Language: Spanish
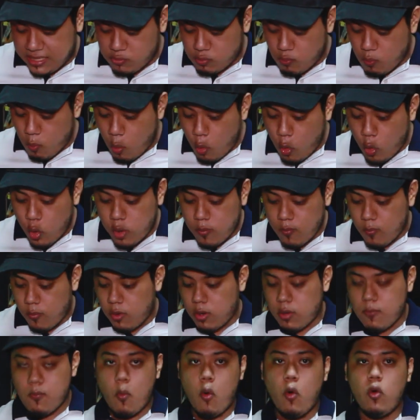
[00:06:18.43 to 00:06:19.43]
es muy,
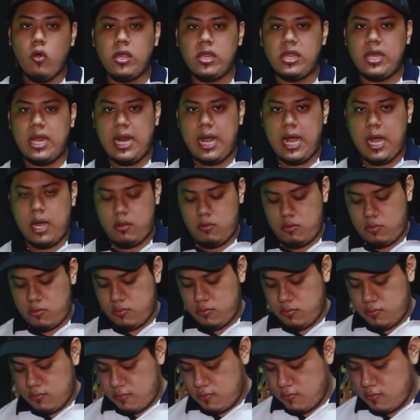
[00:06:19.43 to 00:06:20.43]
muy, muy delgado.
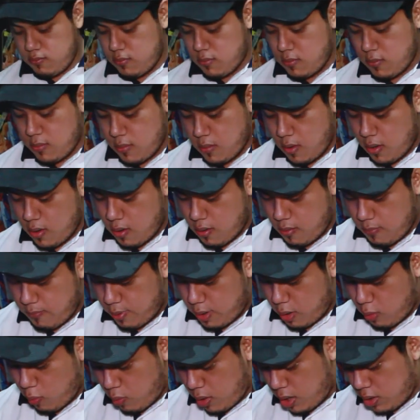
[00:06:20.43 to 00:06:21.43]

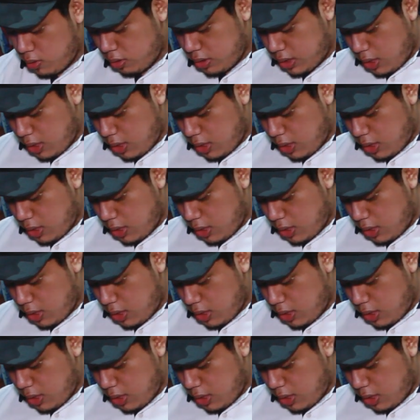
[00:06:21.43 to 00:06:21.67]
Pero cuando